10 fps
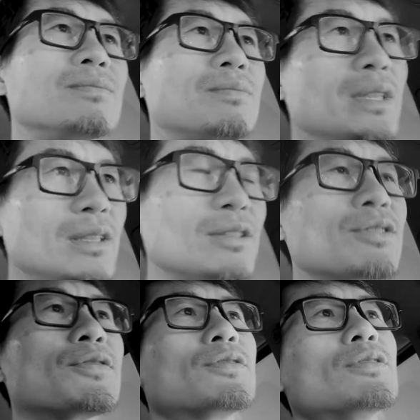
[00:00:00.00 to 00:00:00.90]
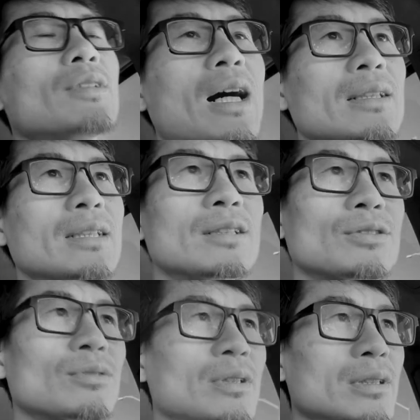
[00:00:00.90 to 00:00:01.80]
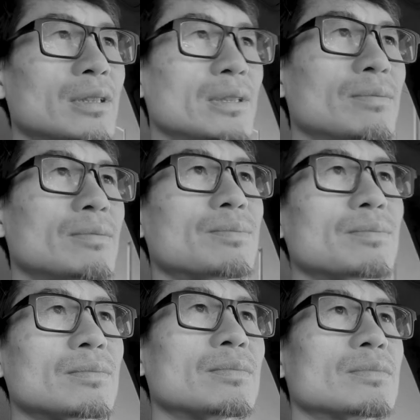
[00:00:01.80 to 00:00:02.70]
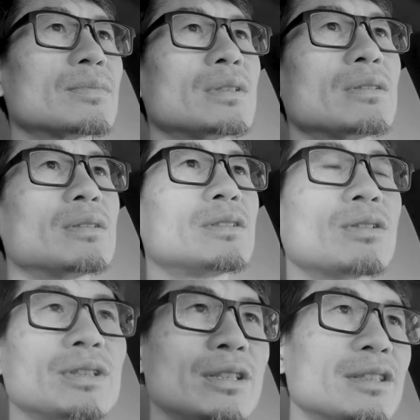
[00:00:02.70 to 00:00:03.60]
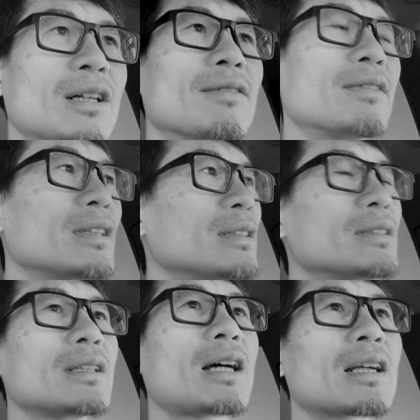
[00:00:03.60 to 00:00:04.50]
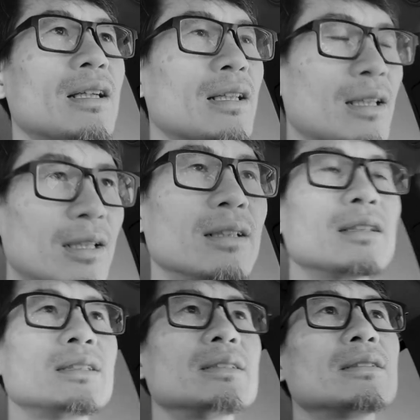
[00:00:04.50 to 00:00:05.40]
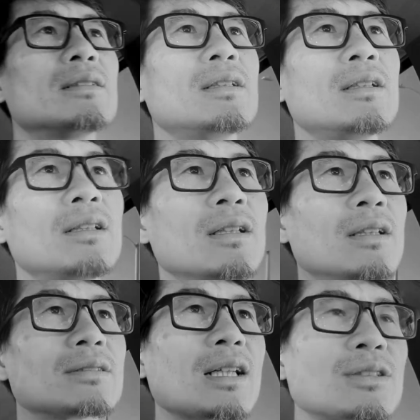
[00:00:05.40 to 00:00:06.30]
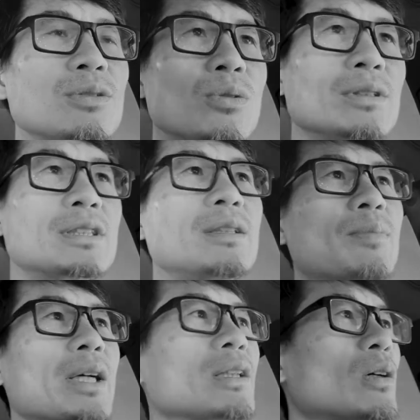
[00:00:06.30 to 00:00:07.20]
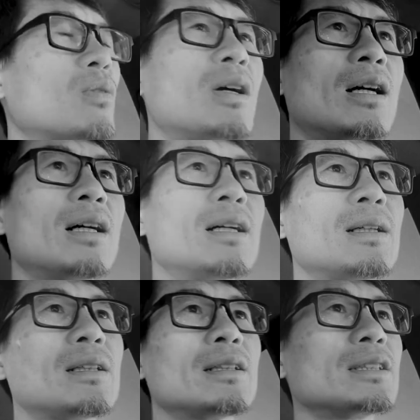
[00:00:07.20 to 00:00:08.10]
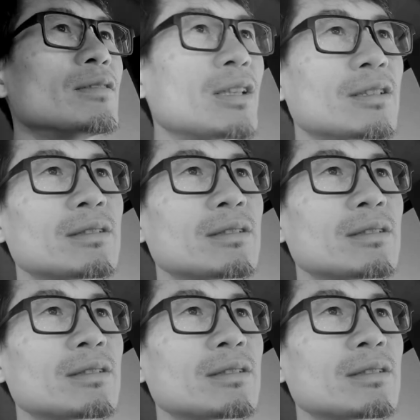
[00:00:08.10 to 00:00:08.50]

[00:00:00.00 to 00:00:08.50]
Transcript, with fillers: 毕竟是服务行业，所以有些小费还可以。但是我这边的话，因为